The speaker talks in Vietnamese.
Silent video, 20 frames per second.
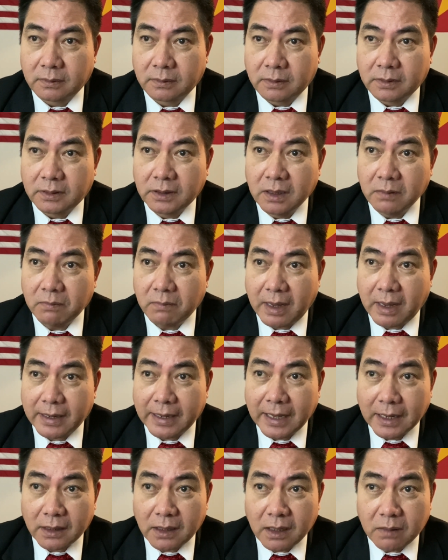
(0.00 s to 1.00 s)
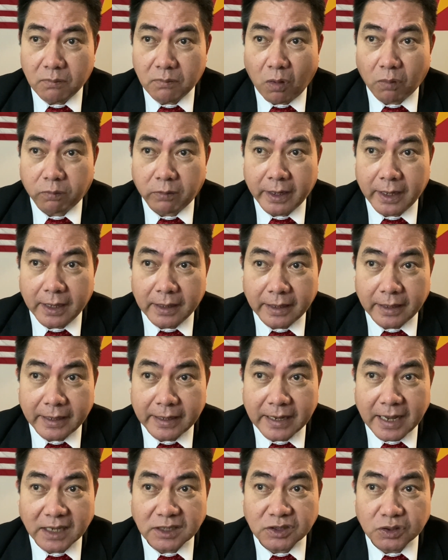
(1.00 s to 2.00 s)
nhưng mà các linh mục hiện nay
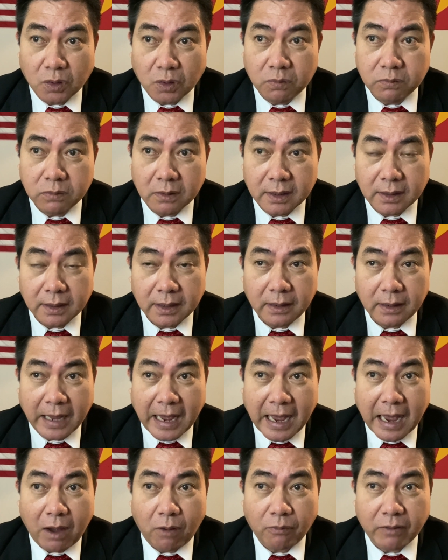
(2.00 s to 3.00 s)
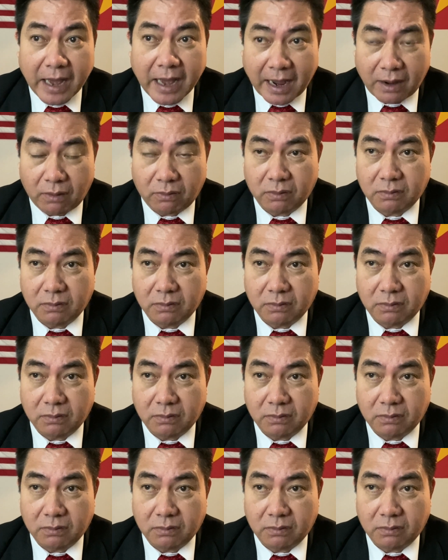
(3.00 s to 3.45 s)
đang dùng cái áo đạo